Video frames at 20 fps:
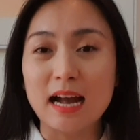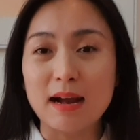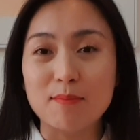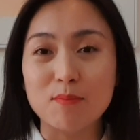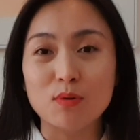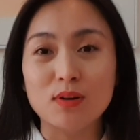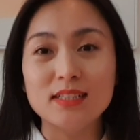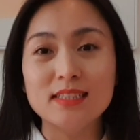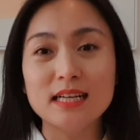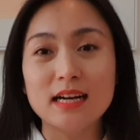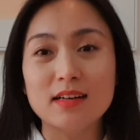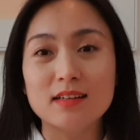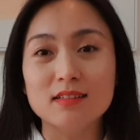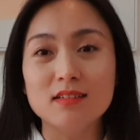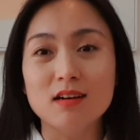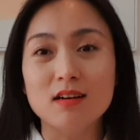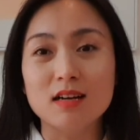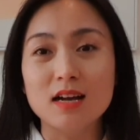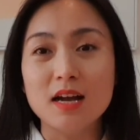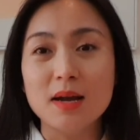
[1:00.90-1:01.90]
cả một cái chặng
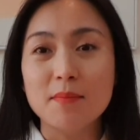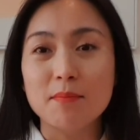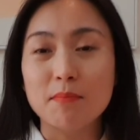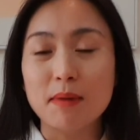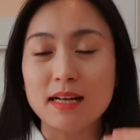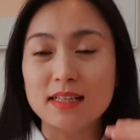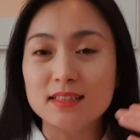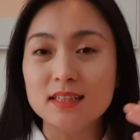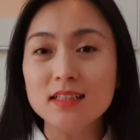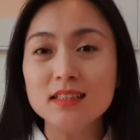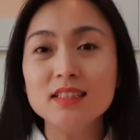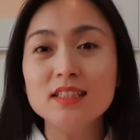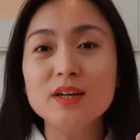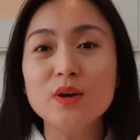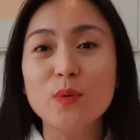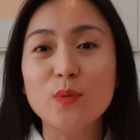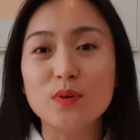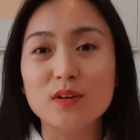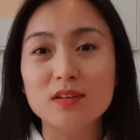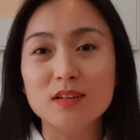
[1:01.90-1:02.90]
đường mà rất
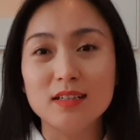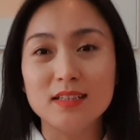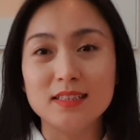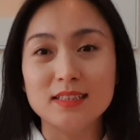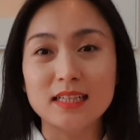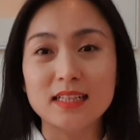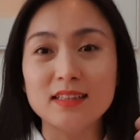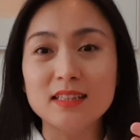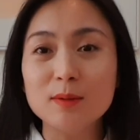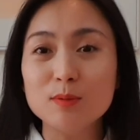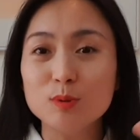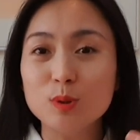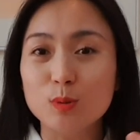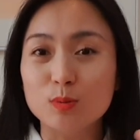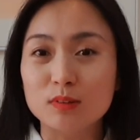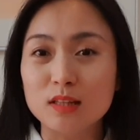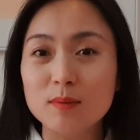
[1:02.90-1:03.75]
nhiều người sẽ tiếp tục